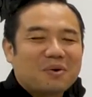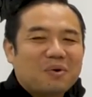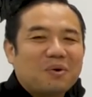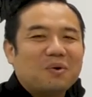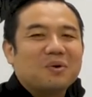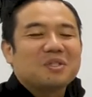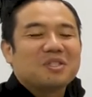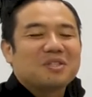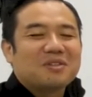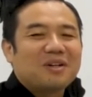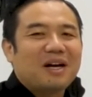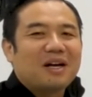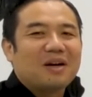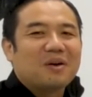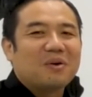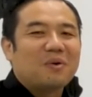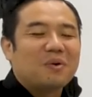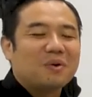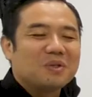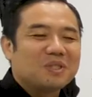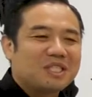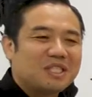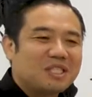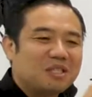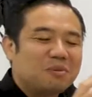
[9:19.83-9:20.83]
コーチは、
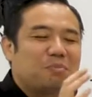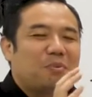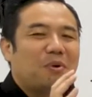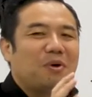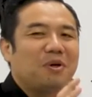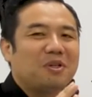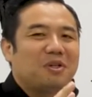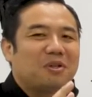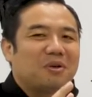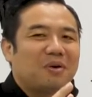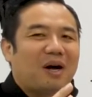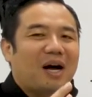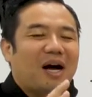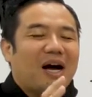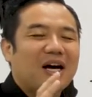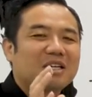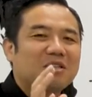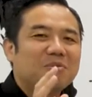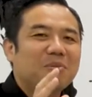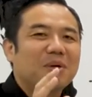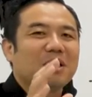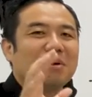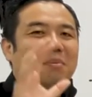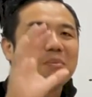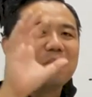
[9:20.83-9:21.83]
コーチングポイントはあ
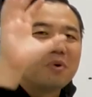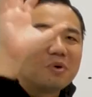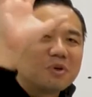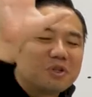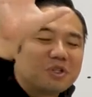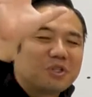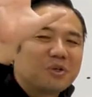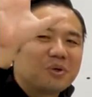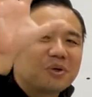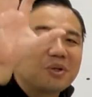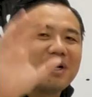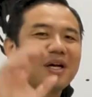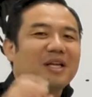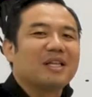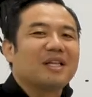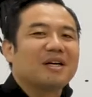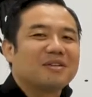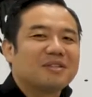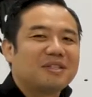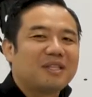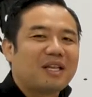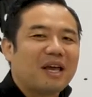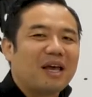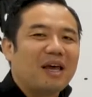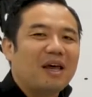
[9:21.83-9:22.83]
くまで目標ではな
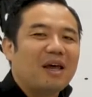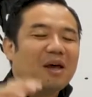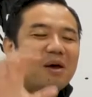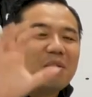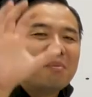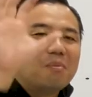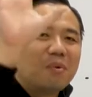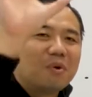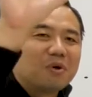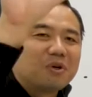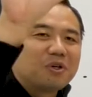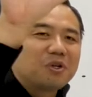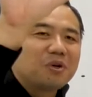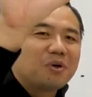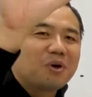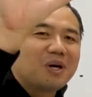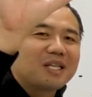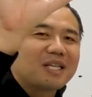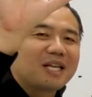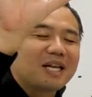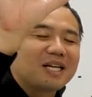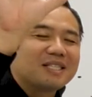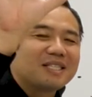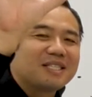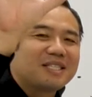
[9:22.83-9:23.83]
くて、目標
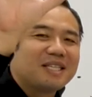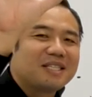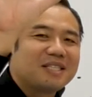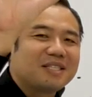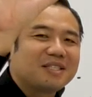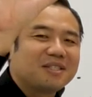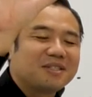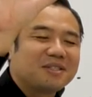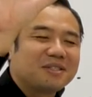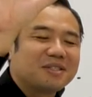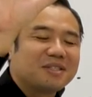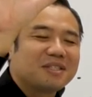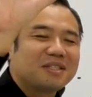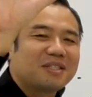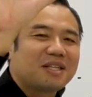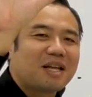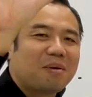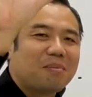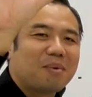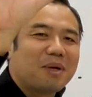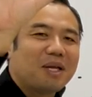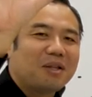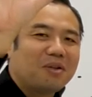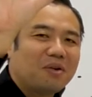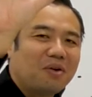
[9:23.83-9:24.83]
が達成する
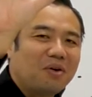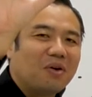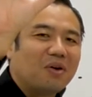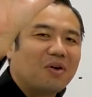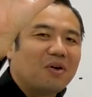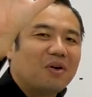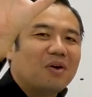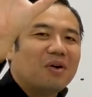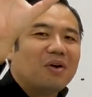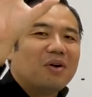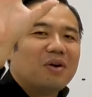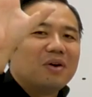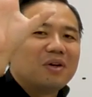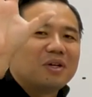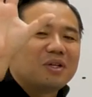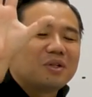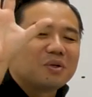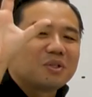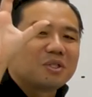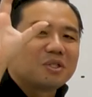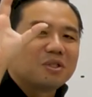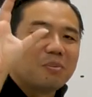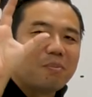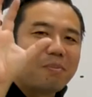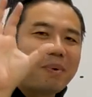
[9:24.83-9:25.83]
ための
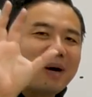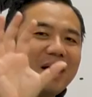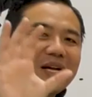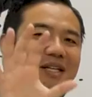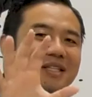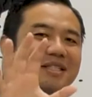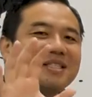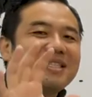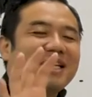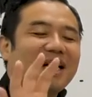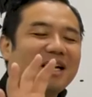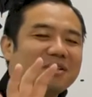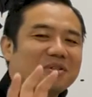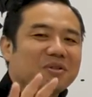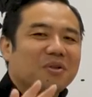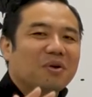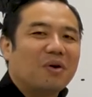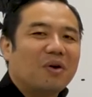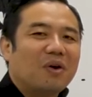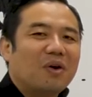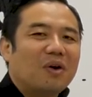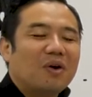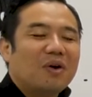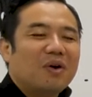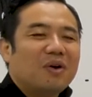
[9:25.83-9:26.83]
一つのパーツであると
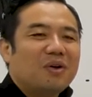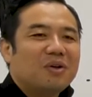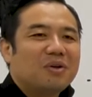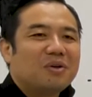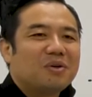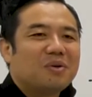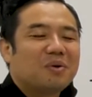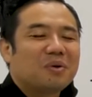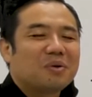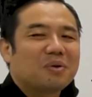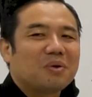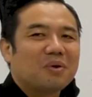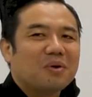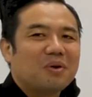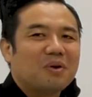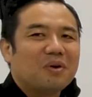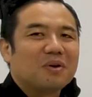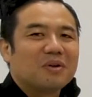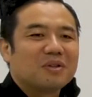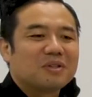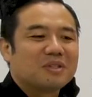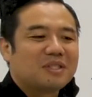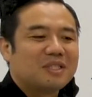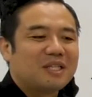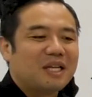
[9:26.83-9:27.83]
いうこと
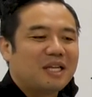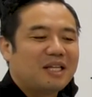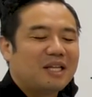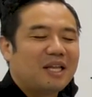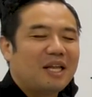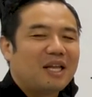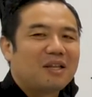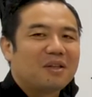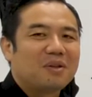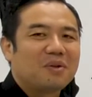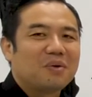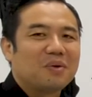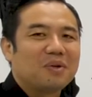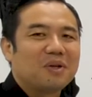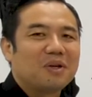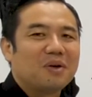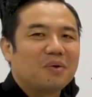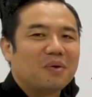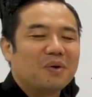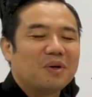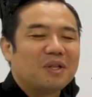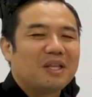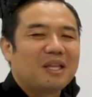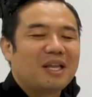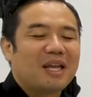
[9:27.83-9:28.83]
を常に念頭に
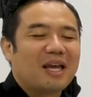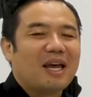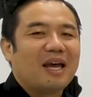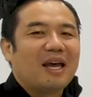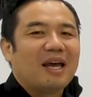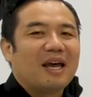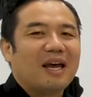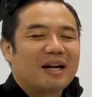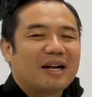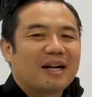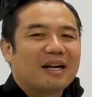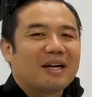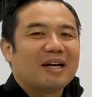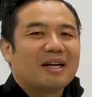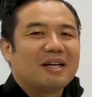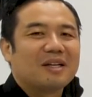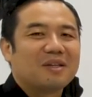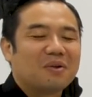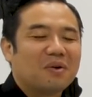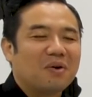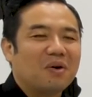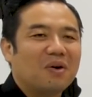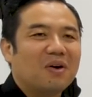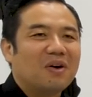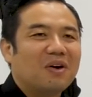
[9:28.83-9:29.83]
置いてやらない
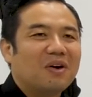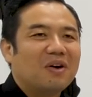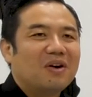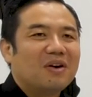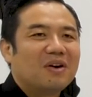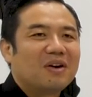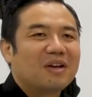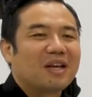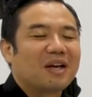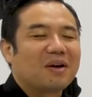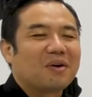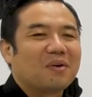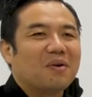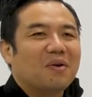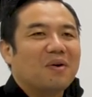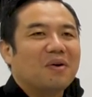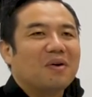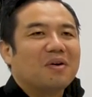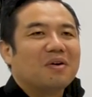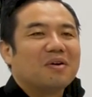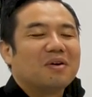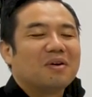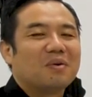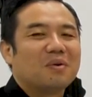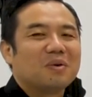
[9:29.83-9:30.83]
と、結
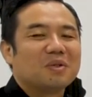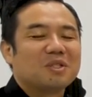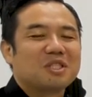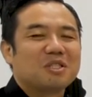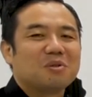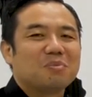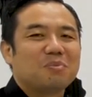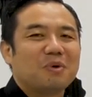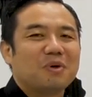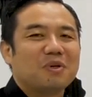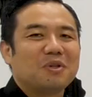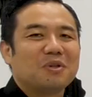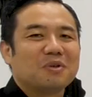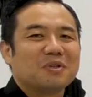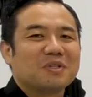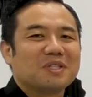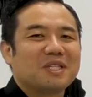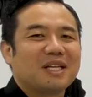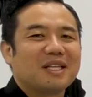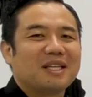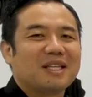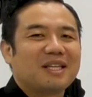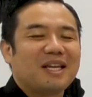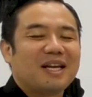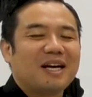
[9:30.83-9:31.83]
構コーチングポイントの
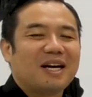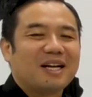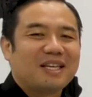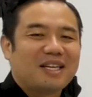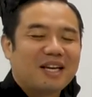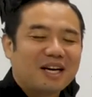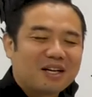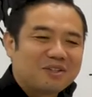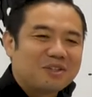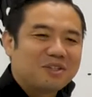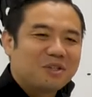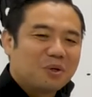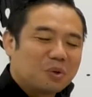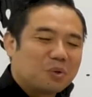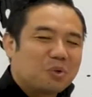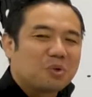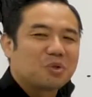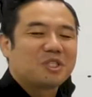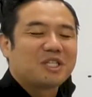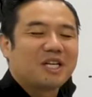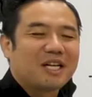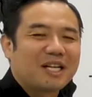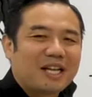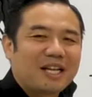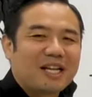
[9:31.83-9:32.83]
設定が逆に落と
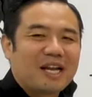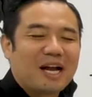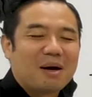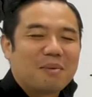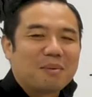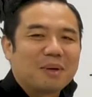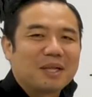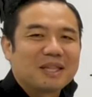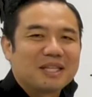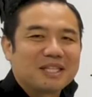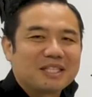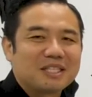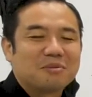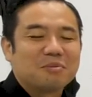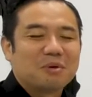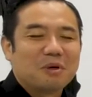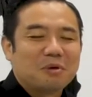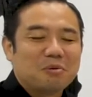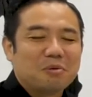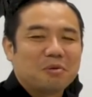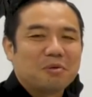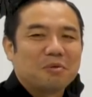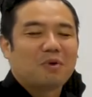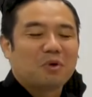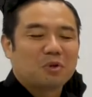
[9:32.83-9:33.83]
し穴にはまってしま
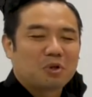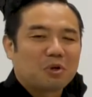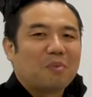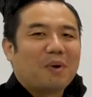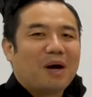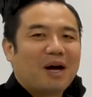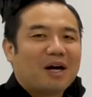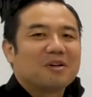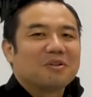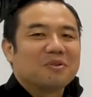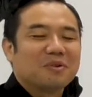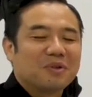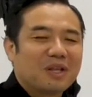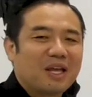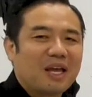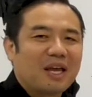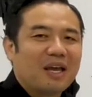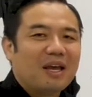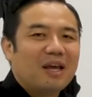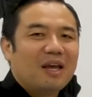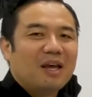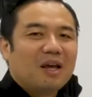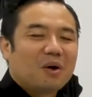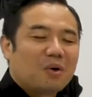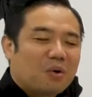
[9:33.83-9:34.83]
うこともあるので、
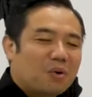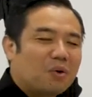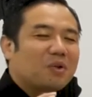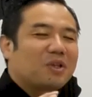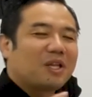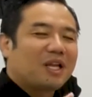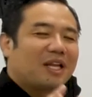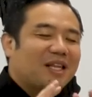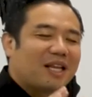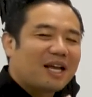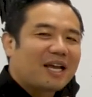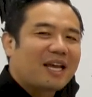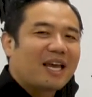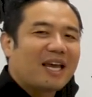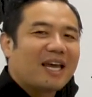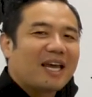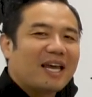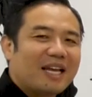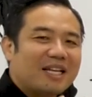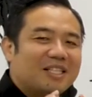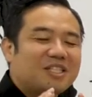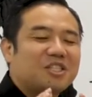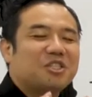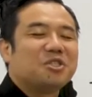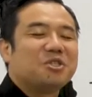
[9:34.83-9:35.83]
この点だ
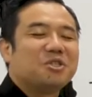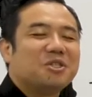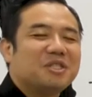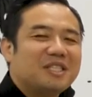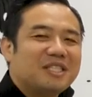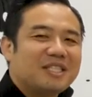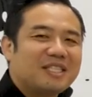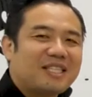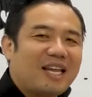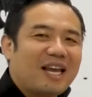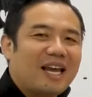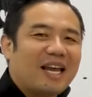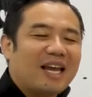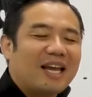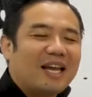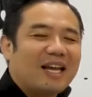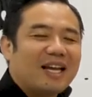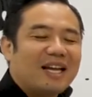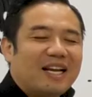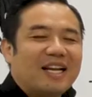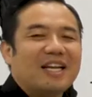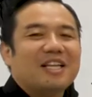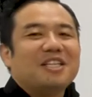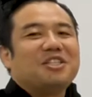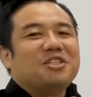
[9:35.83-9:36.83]
け注意して
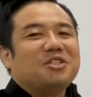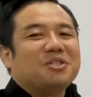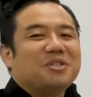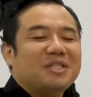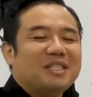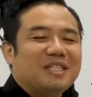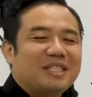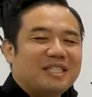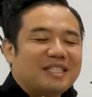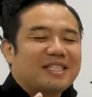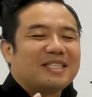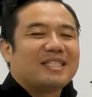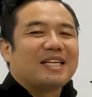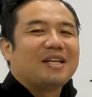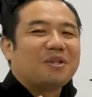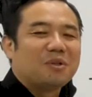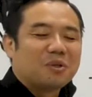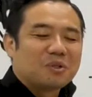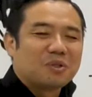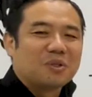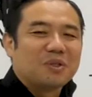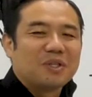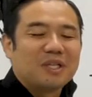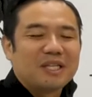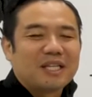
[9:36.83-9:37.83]
練習に実際
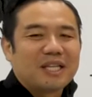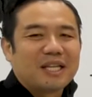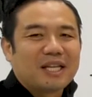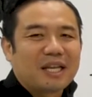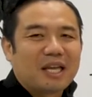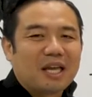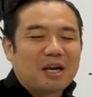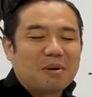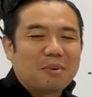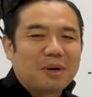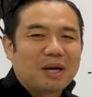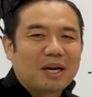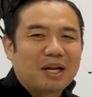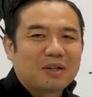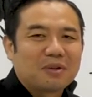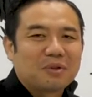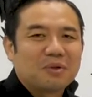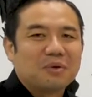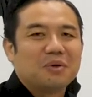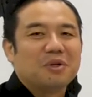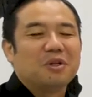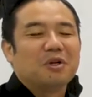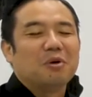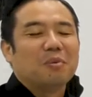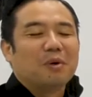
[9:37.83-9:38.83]
臨んでいただければなと
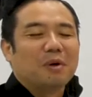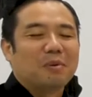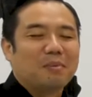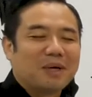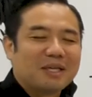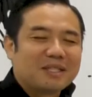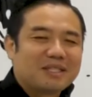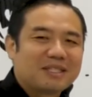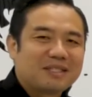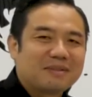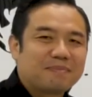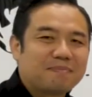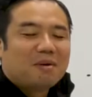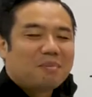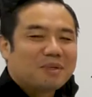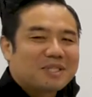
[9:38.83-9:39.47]
いうふうに思います。